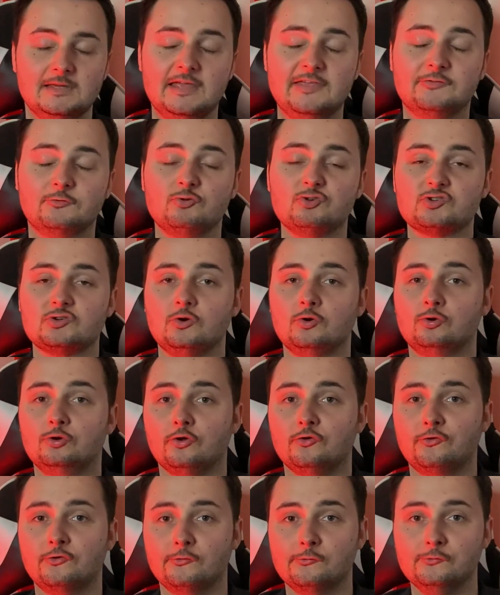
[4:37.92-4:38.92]
Est-ce que je serai
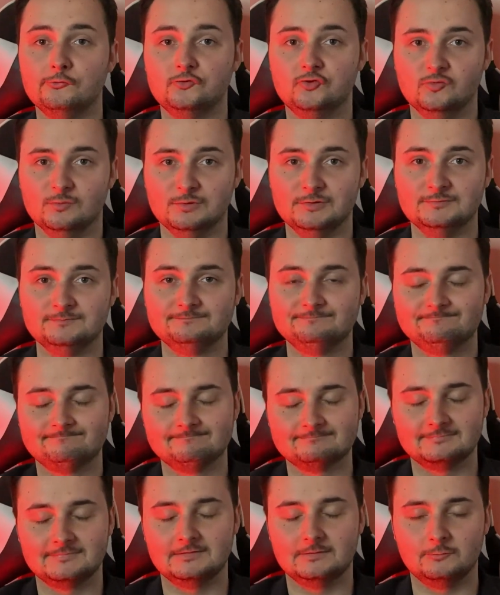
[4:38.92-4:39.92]
encore sur YouTube
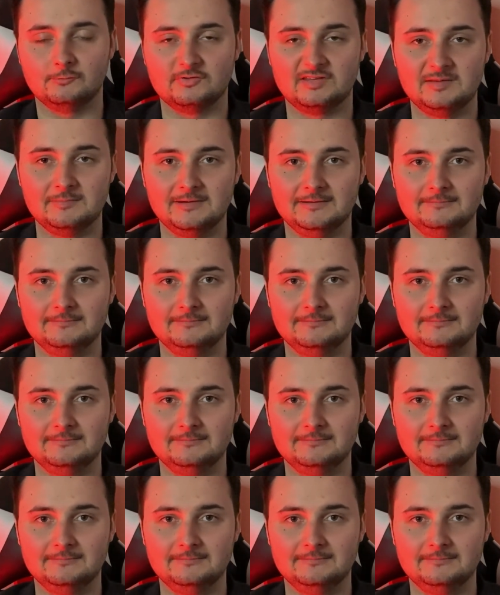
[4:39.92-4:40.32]
On sait